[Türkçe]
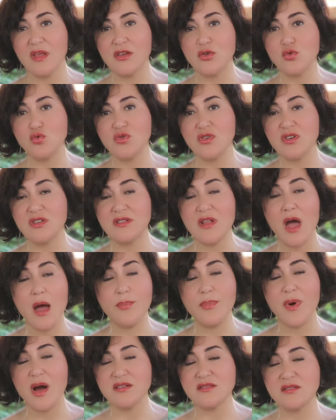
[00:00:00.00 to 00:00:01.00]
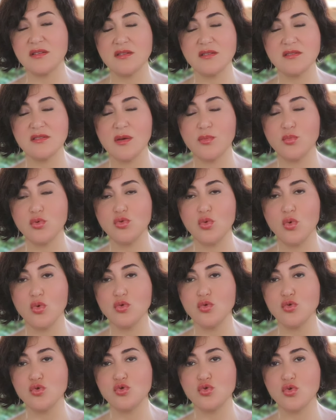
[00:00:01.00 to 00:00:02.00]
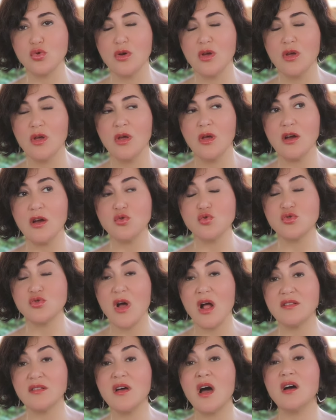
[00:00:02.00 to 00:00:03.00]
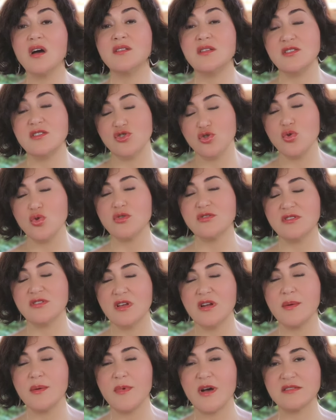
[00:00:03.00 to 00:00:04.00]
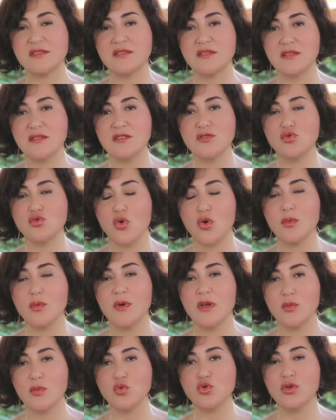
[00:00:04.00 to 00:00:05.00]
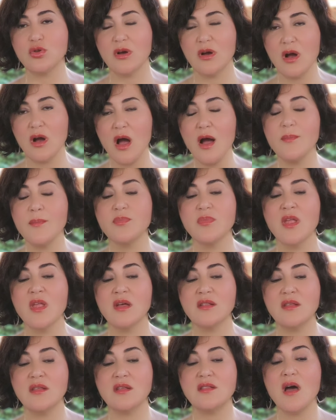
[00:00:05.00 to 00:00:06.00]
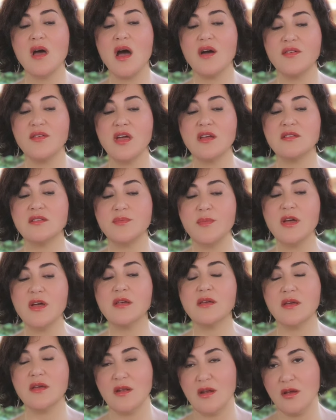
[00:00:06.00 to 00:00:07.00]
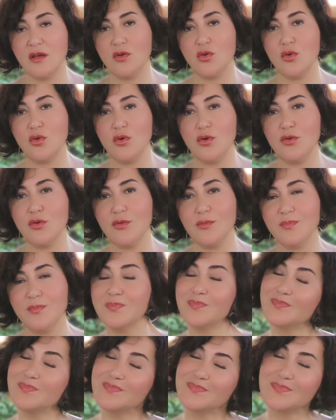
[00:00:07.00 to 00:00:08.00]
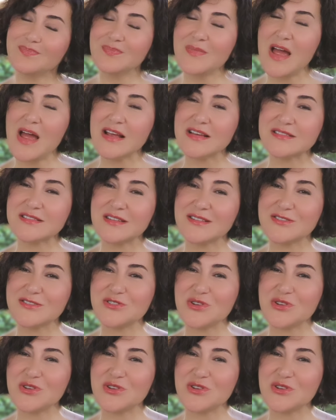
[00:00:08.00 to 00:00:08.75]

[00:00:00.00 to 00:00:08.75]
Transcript: Çünkü ne yaparsanız yapın o yüzü daha güzel, daha dinç gösteremezsiniz. Torbayı mutlaka tedavi etmek gerekiyor. Herkese